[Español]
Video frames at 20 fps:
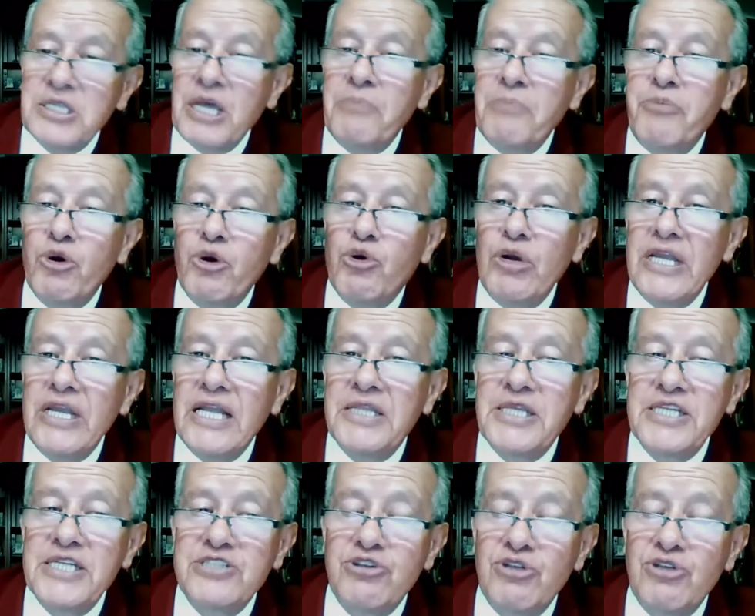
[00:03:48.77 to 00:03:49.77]
Tampoco hay el
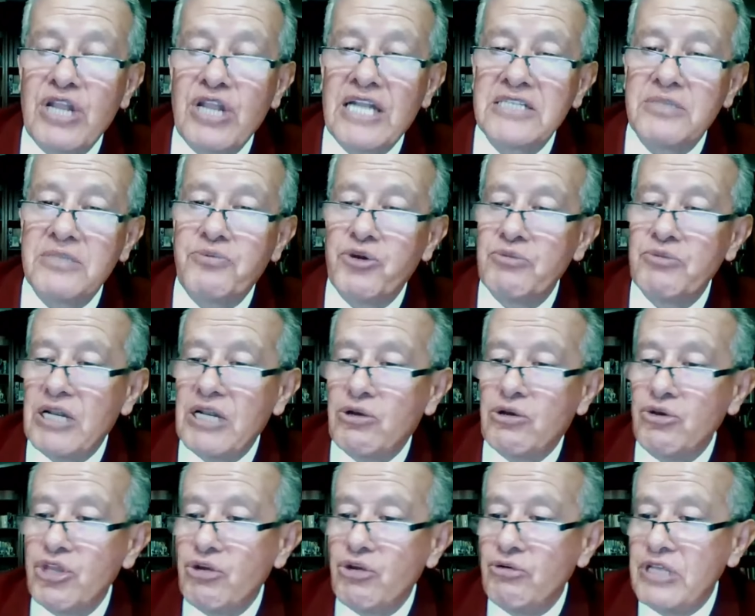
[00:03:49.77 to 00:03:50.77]
texto de la reforma al
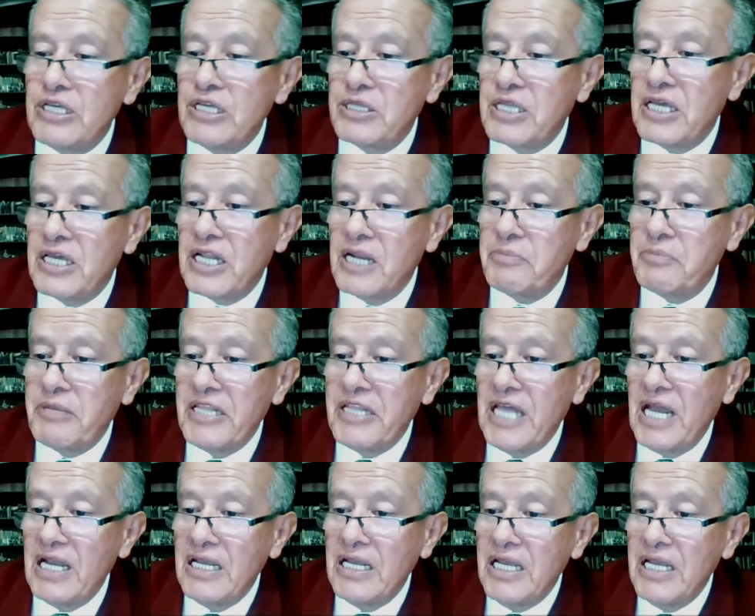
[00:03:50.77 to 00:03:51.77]
Código Integral
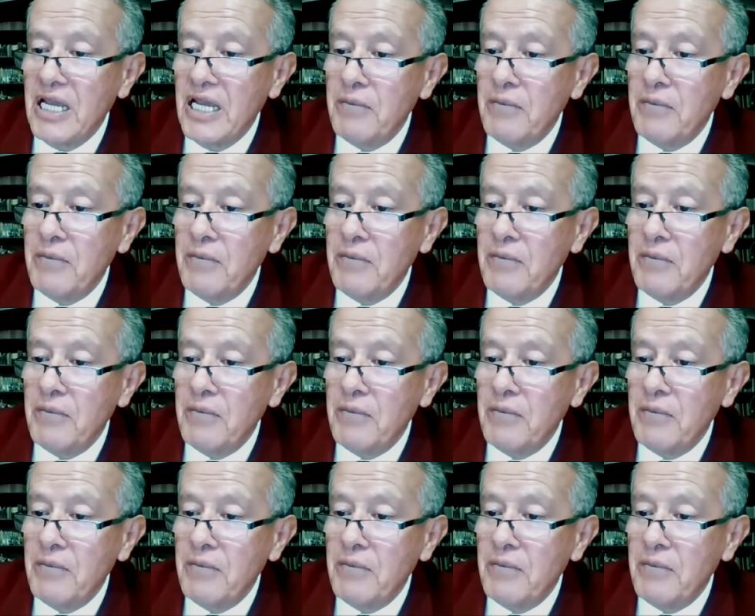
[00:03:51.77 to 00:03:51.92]
Penal.